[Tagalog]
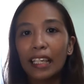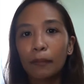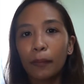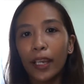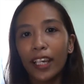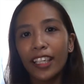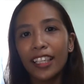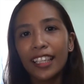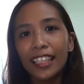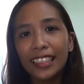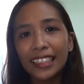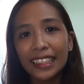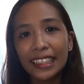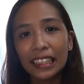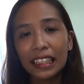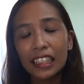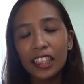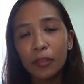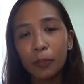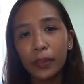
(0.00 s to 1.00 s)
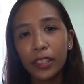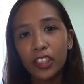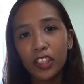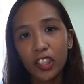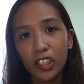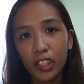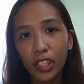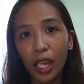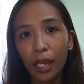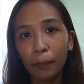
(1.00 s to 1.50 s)
Para lang sa
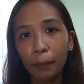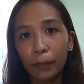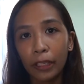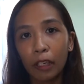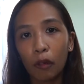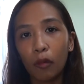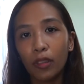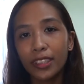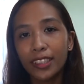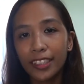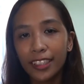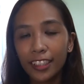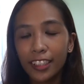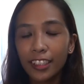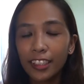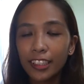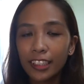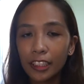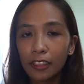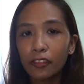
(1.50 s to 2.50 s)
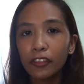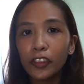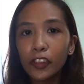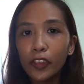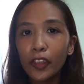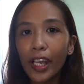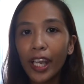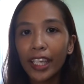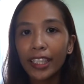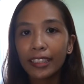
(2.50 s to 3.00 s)
pag-shopping, once na-receive
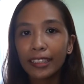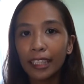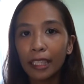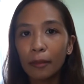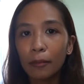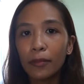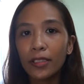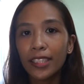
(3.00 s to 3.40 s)
nyo yung item,